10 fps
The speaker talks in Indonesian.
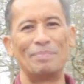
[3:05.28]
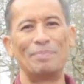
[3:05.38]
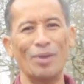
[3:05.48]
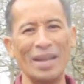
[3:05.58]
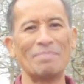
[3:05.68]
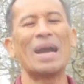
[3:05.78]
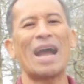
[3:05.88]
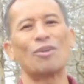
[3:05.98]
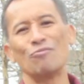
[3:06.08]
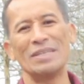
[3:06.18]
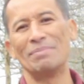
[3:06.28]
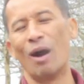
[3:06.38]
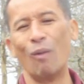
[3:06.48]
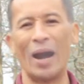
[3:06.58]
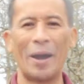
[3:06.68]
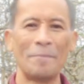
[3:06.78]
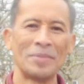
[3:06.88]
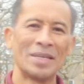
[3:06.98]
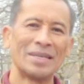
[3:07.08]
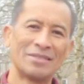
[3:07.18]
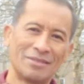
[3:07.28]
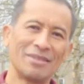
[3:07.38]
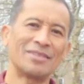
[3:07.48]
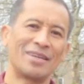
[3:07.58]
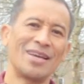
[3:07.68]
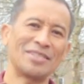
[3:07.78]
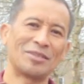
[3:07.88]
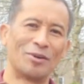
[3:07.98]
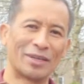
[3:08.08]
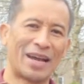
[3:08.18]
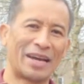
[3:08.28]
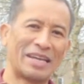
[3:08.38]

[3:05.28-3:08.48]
boleh mengakui bahwa istri saya seorang